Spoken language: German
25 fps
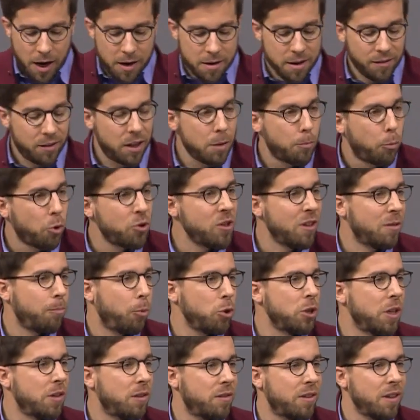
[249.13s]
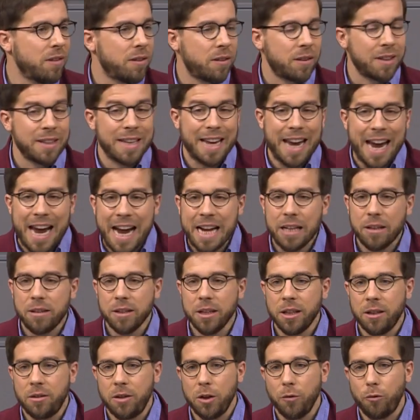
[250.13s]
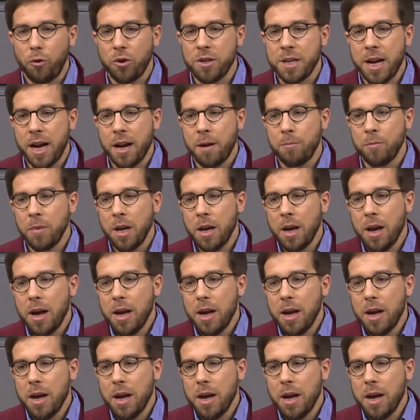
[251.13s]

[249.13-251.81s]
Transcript: dass die Bundespolizisten endlich die von der